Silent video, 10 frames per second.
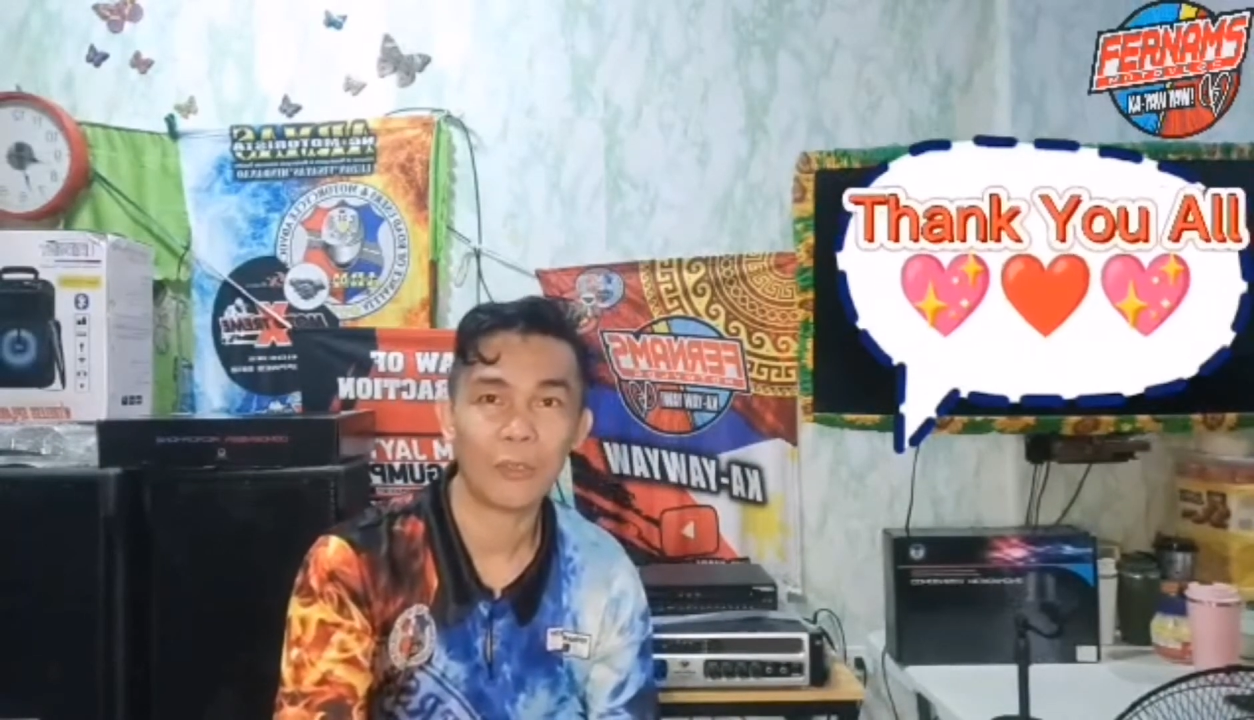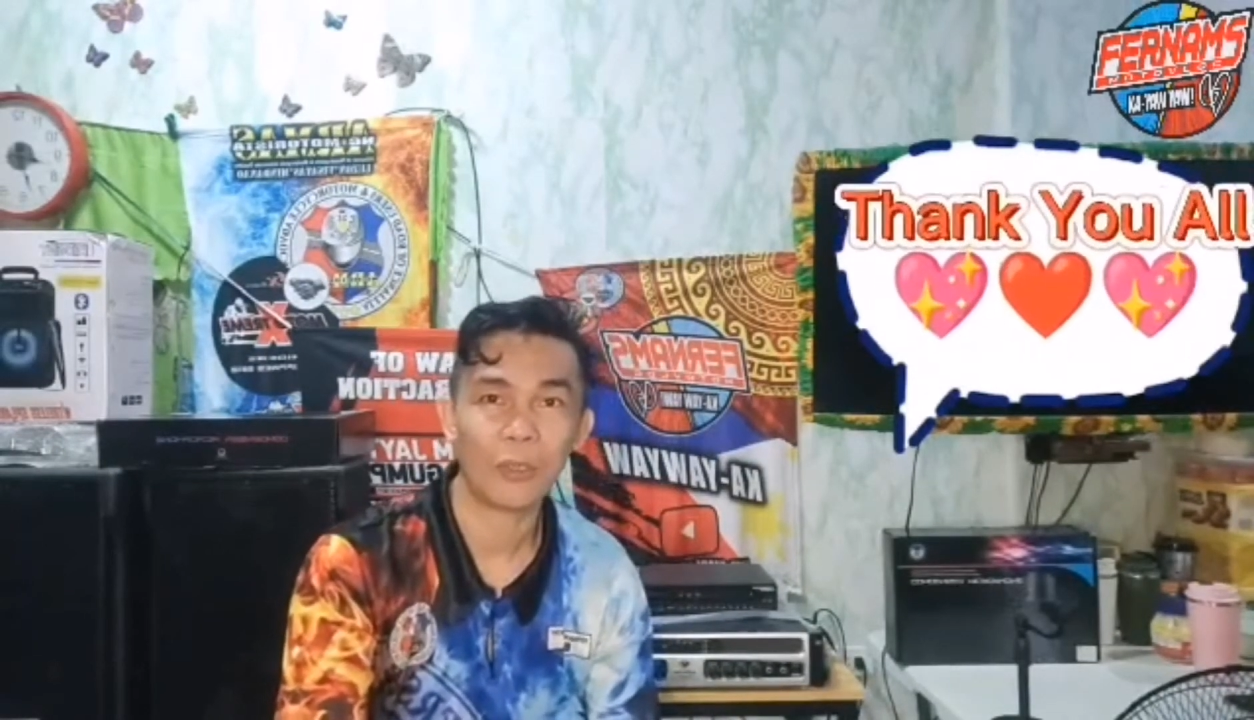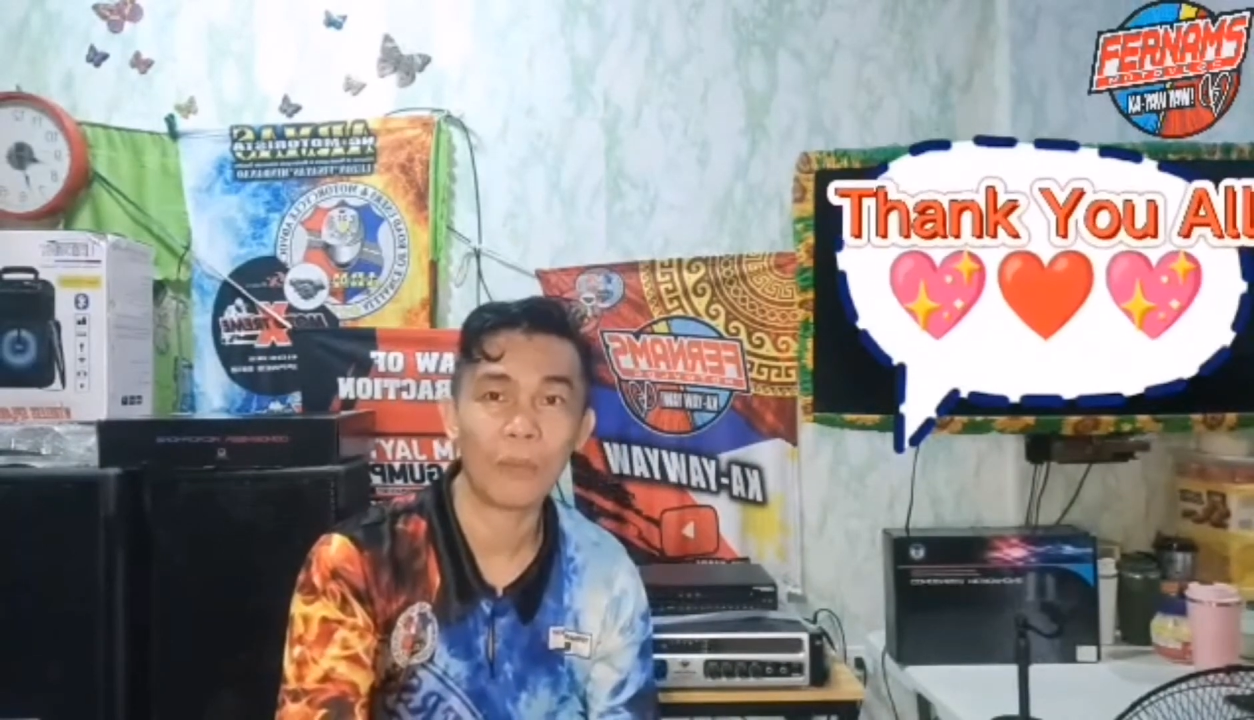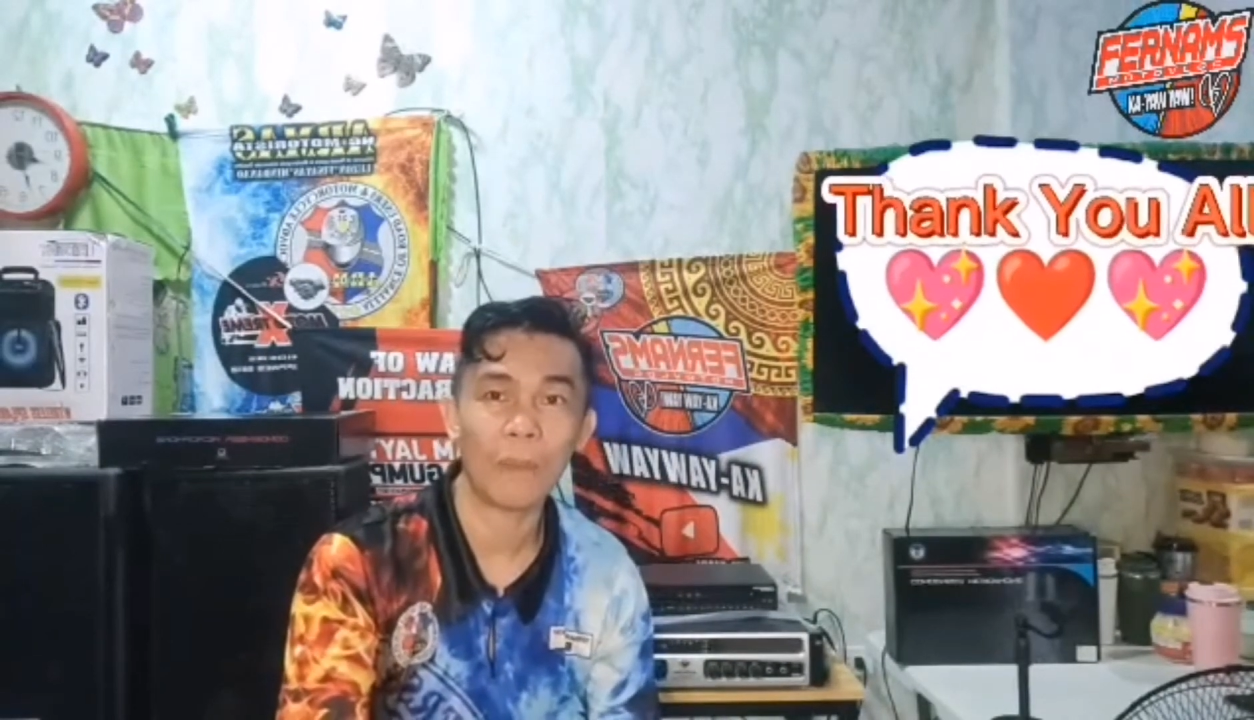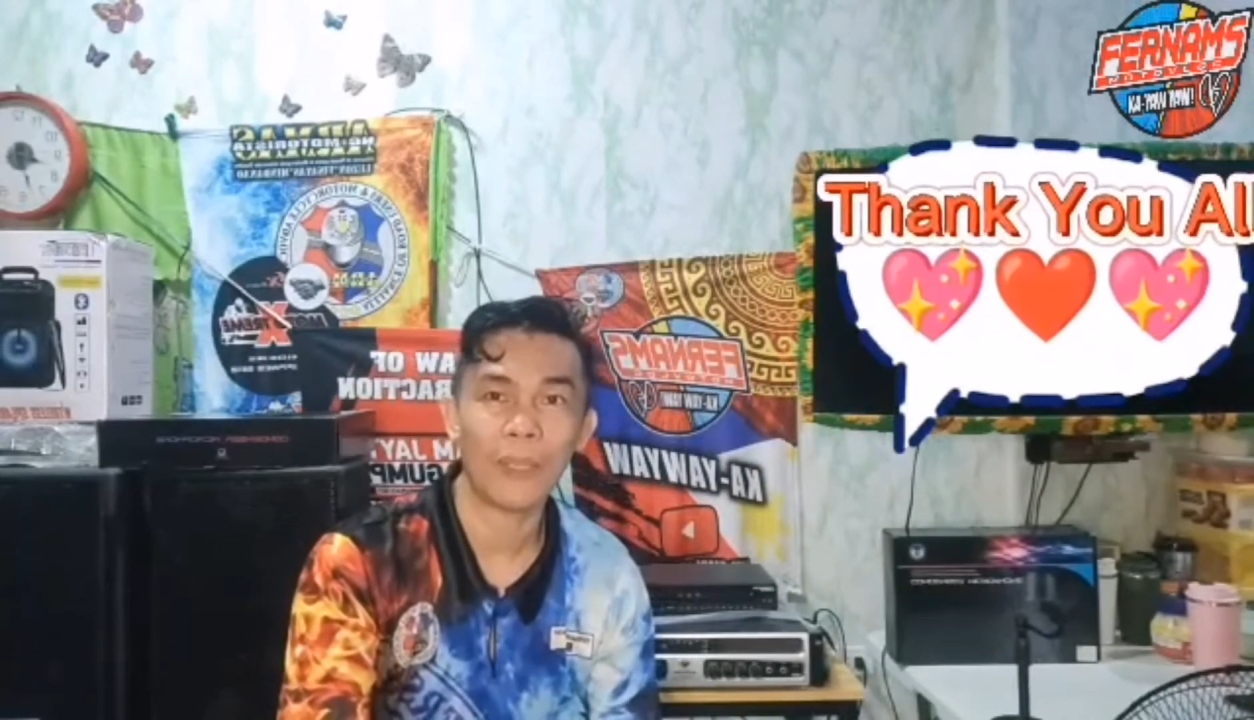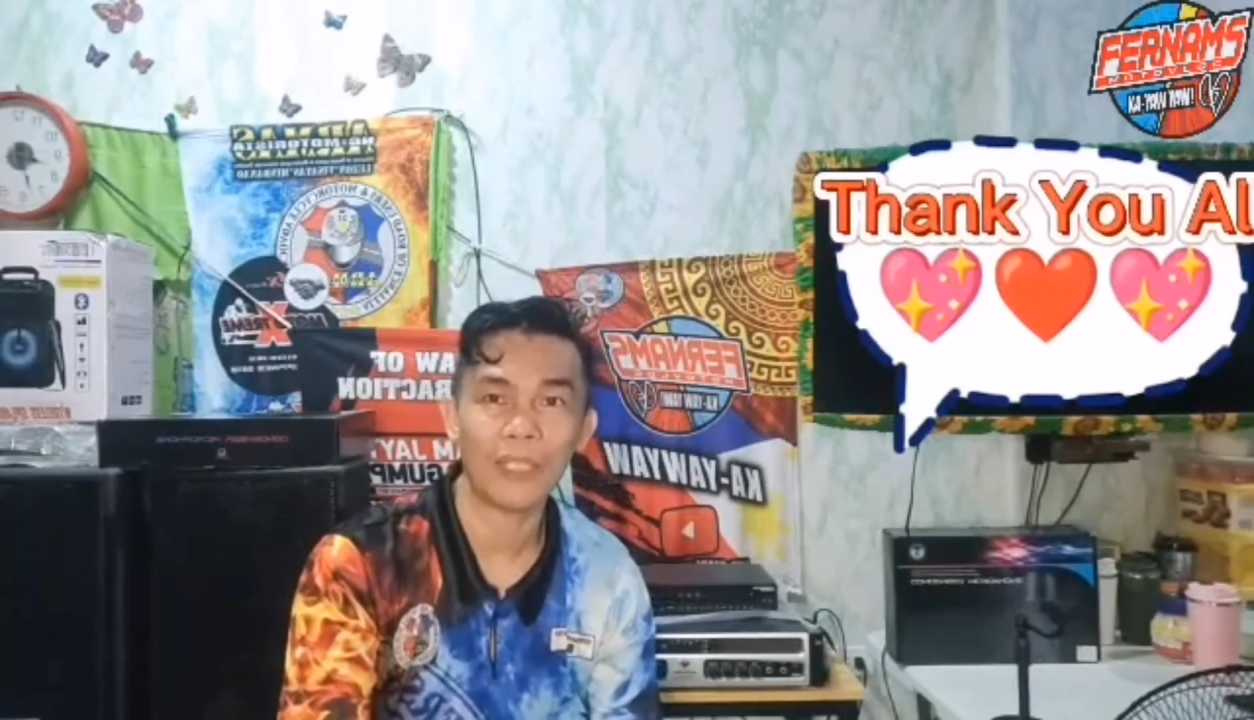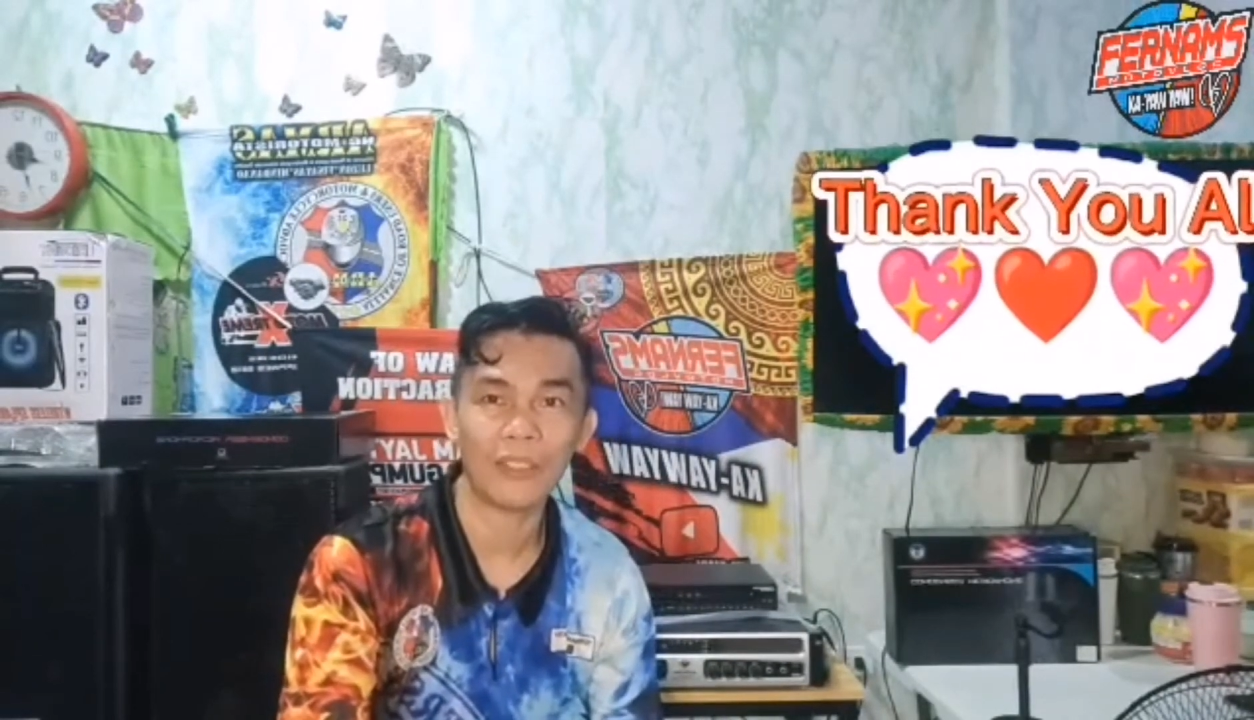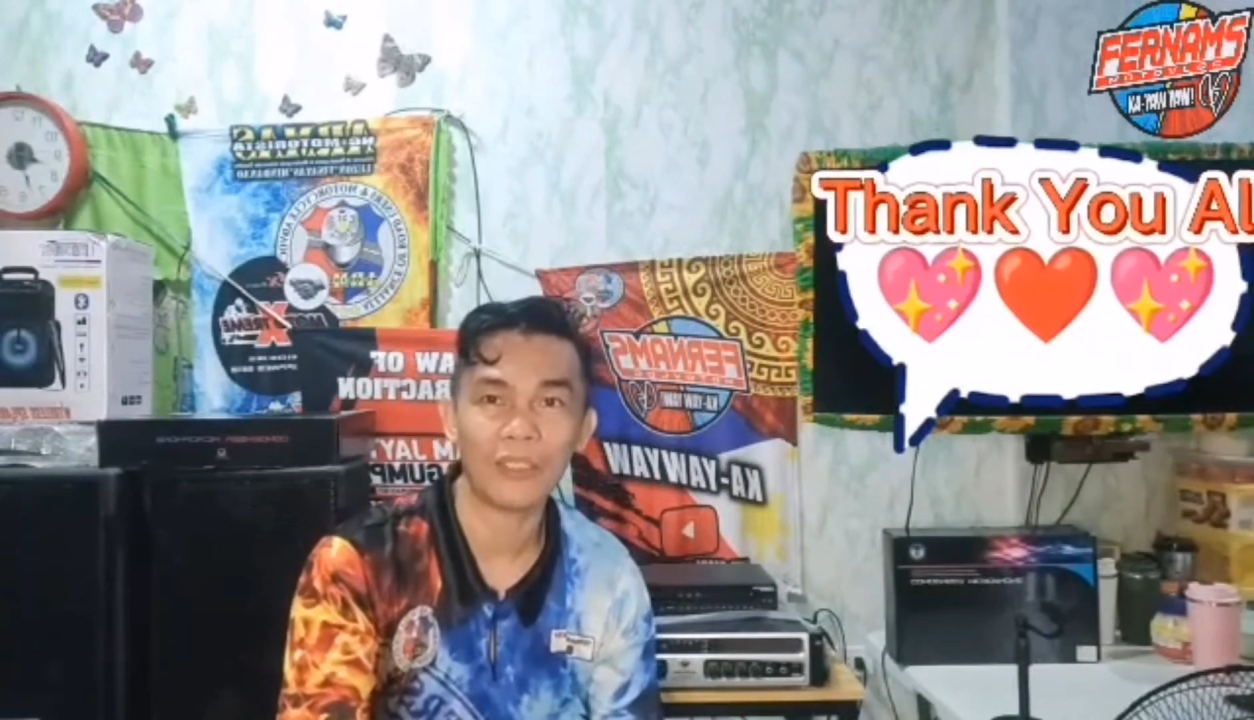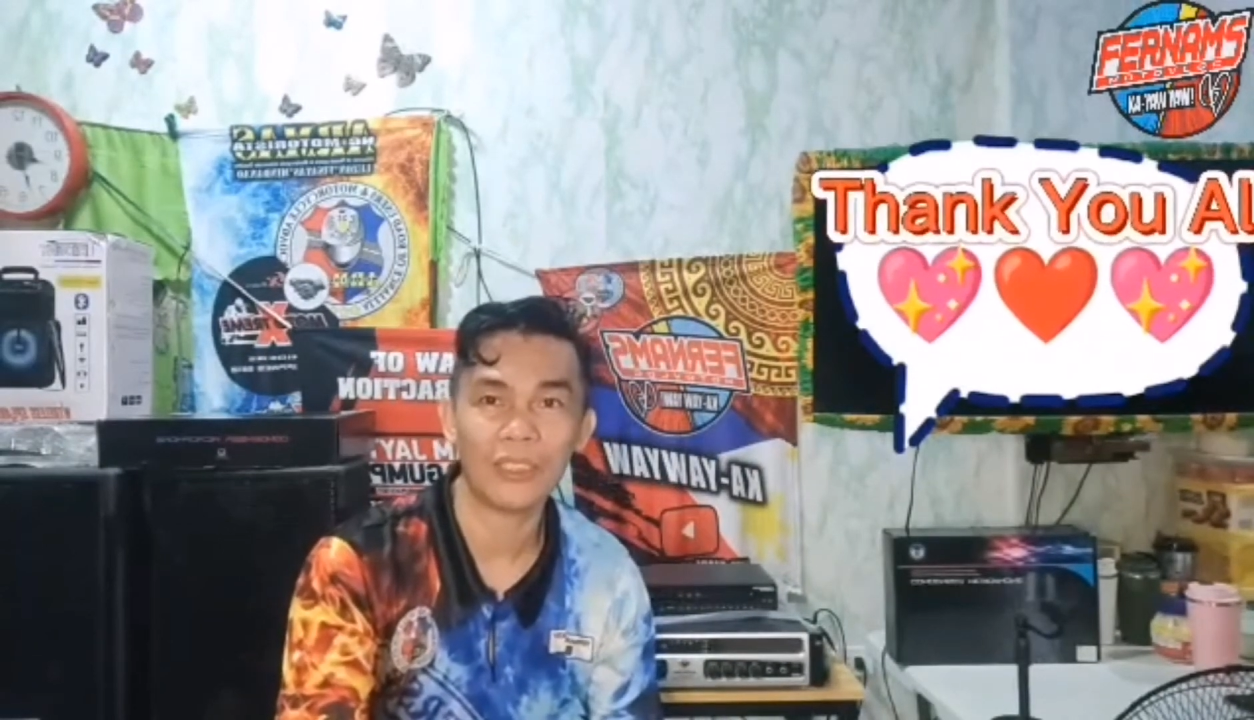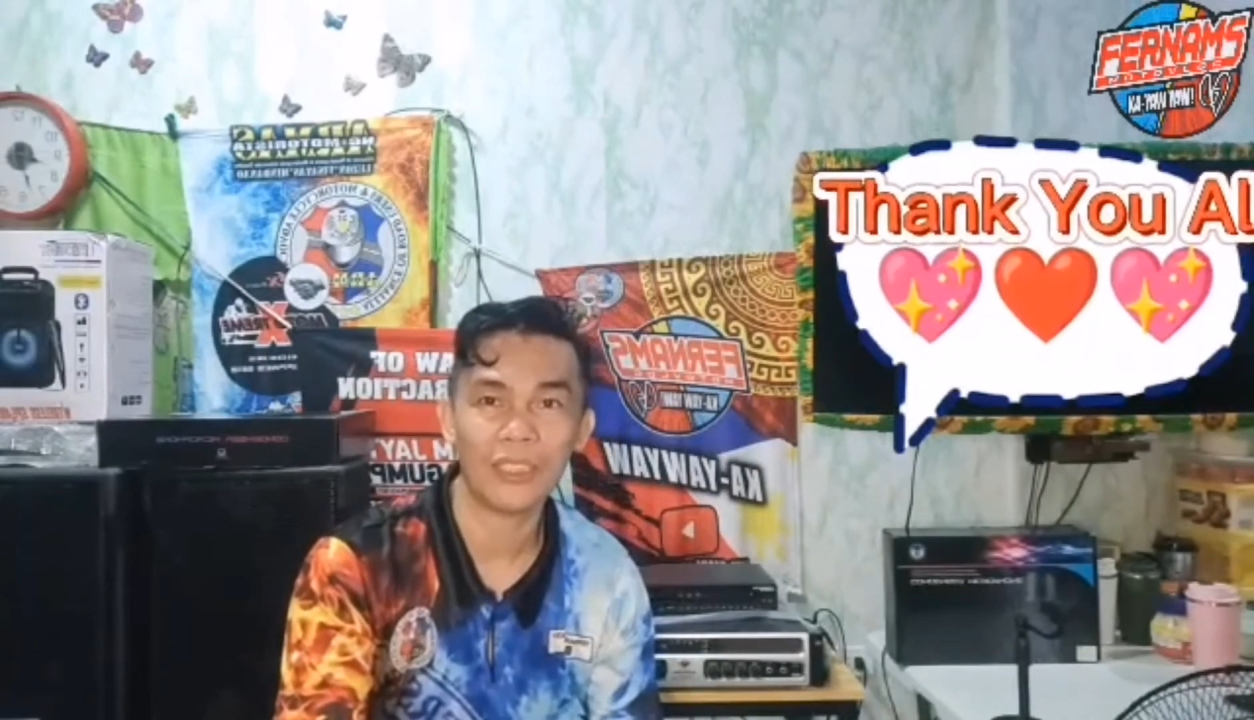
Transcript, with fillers: huwag mapagod